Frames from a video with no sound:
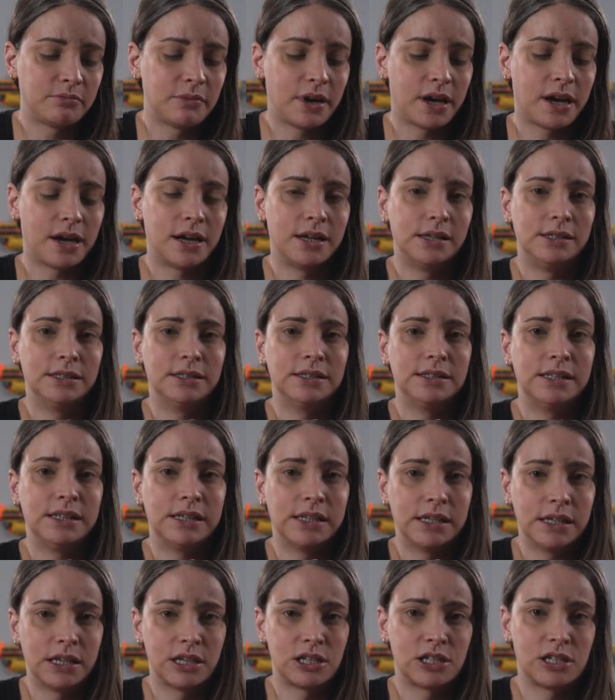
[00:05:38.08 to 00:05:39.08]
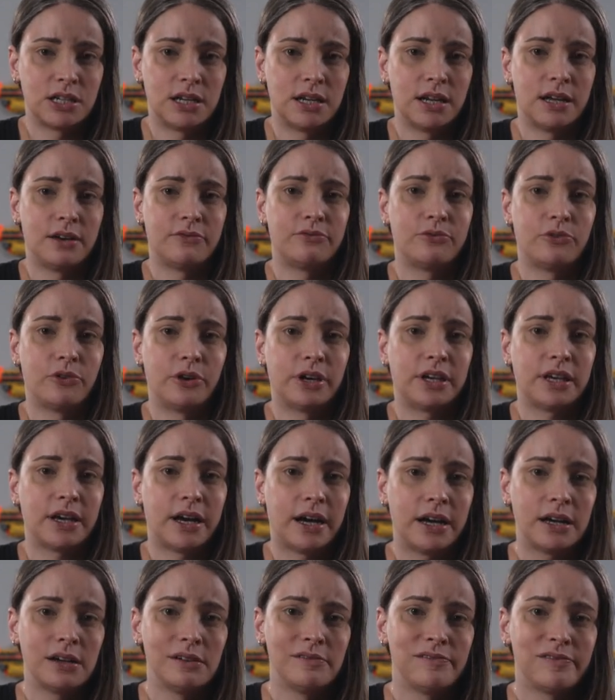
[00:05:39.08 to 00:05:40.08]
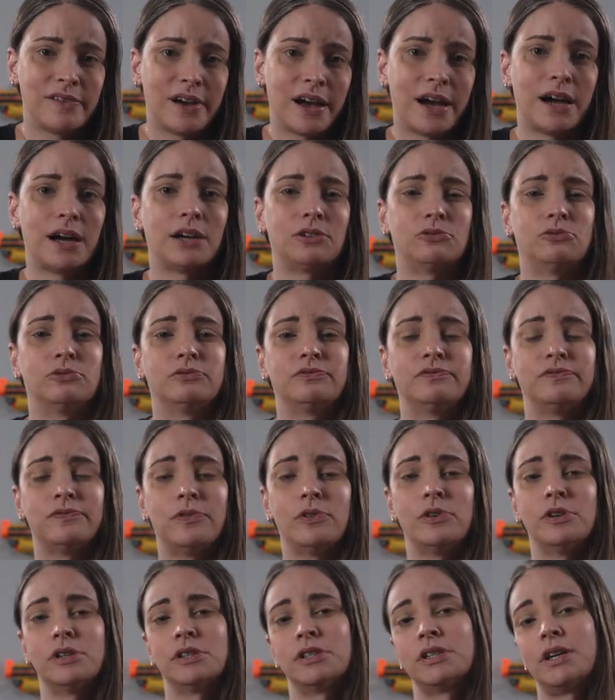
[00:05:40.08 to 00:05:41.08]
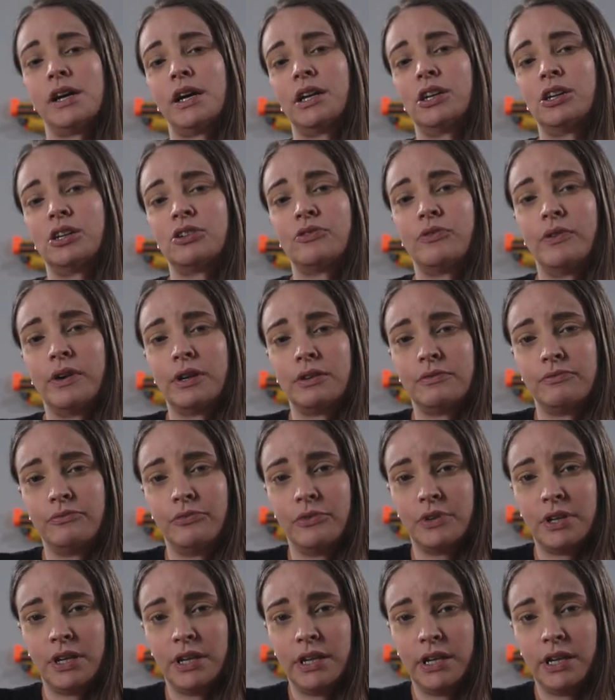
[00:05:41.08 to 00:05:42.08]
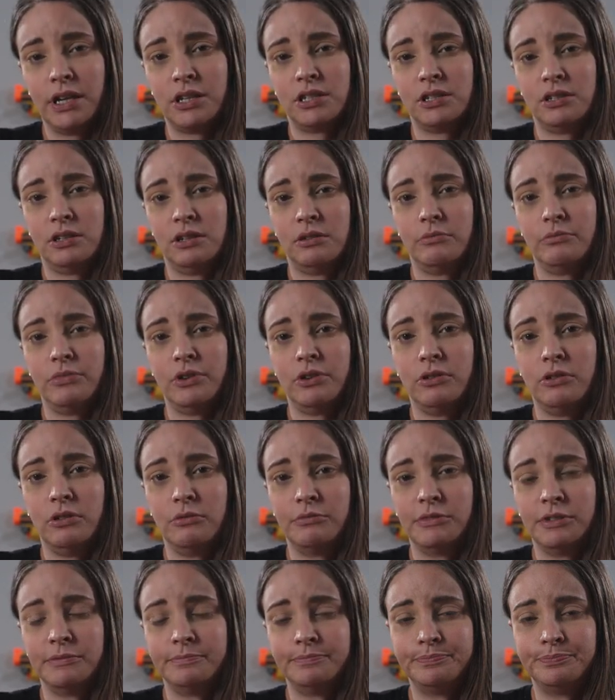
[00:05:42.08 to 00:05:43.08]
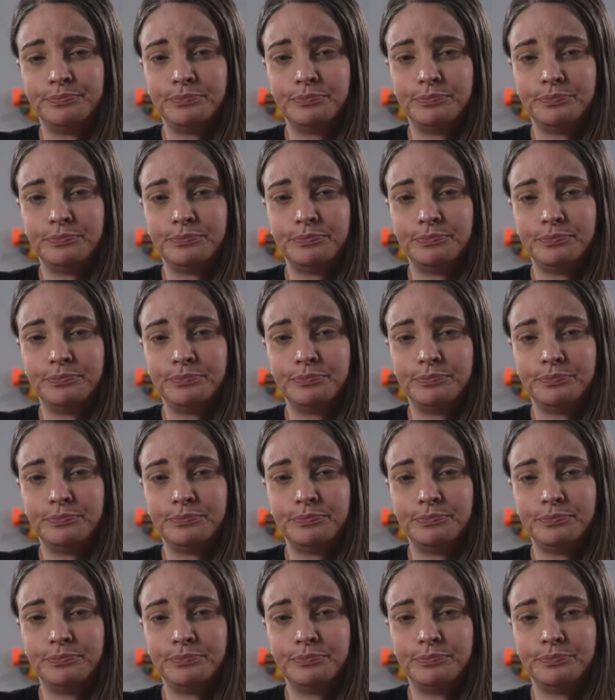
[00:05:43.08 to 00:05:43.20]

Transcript: mal die Hersteller für euch angefragt und folgende Antworten von den Herstellern bekommen.